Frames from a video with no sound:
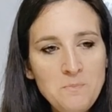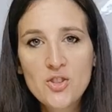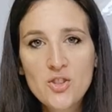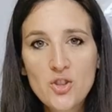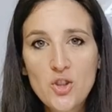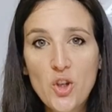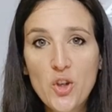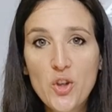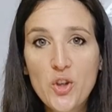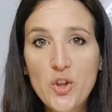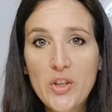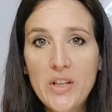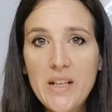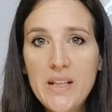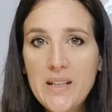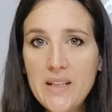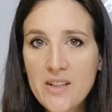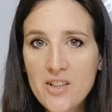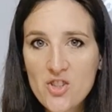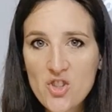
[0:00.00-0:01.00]
Sono
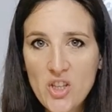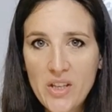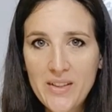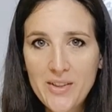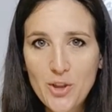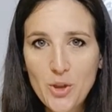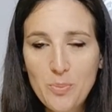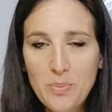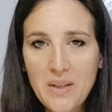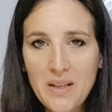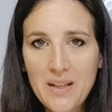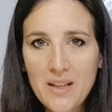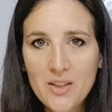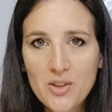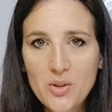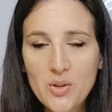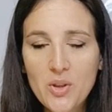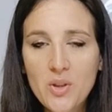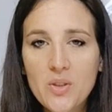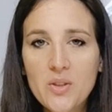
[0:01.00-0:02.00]
in argento
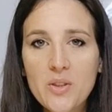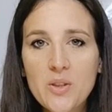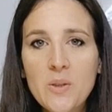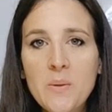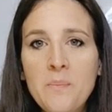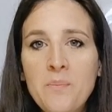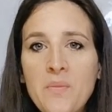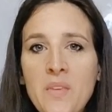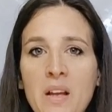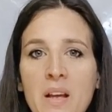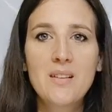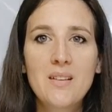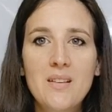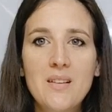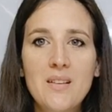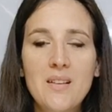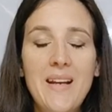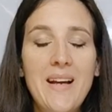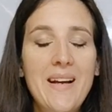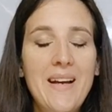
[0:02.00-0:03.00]
placato oro.
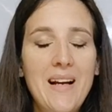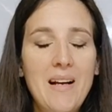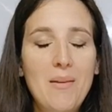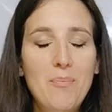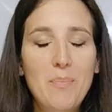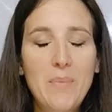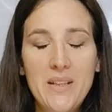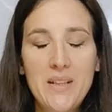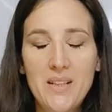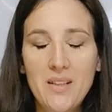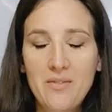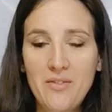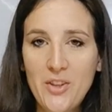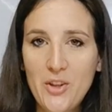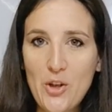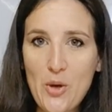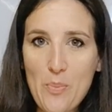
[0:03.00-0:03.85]
La gamma è davvero